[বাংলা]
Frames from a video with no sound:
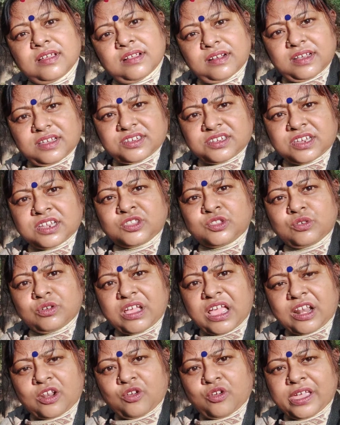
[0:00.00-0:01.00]
কৃষ্ণেন্দু
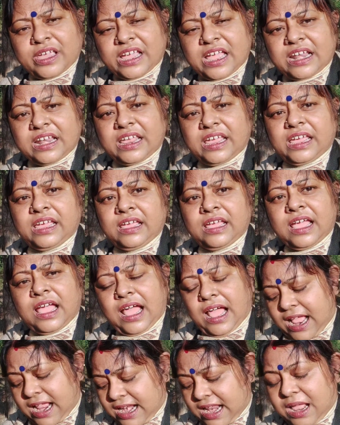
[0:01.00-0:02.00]
গেল এখানে
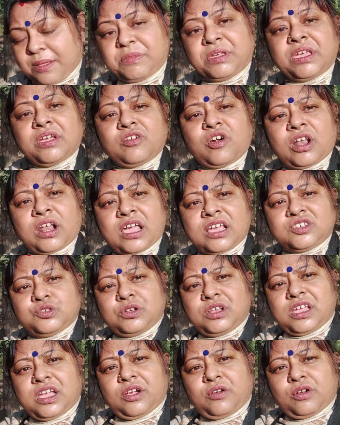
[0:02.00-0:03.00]
আর আমি গলায়
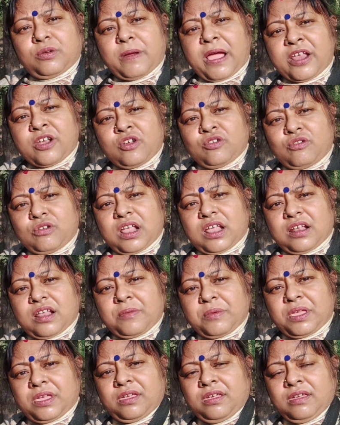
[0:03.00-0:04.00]
ঝুলিয়ে ওর বাইনোকুলার
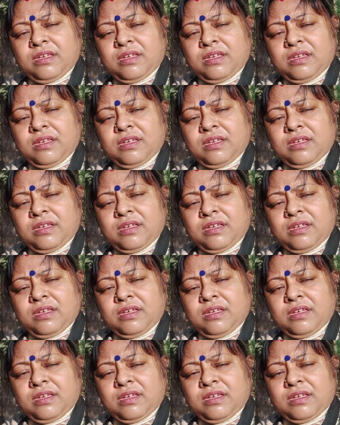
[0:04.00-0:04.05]
আমি